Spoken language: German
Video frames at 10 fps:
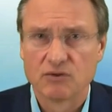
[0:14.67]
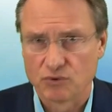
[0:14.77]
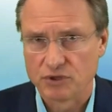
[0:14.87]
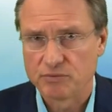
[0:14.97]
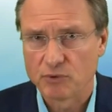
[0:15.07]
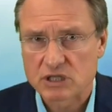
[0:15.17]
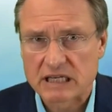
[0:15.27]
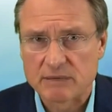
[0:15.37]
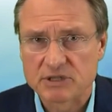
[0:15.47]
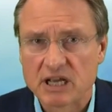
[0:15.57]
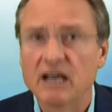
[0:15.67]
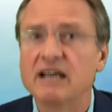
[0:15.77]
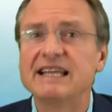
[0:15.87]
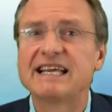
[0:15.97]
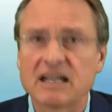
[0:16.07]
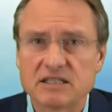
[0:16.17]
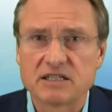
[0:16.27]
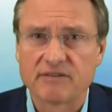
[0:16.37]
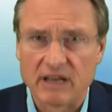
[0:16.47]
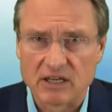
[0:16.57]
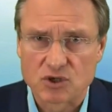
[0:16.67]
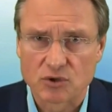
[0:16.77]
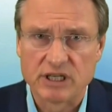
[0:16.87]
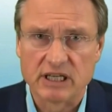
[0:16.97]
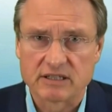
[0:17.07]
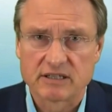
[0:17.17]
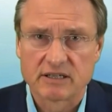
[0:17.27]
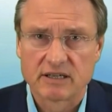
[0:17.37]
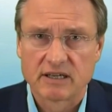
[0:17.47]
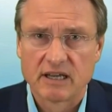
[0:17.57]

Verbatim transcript: durch Moslems die ganze Welt schockiert.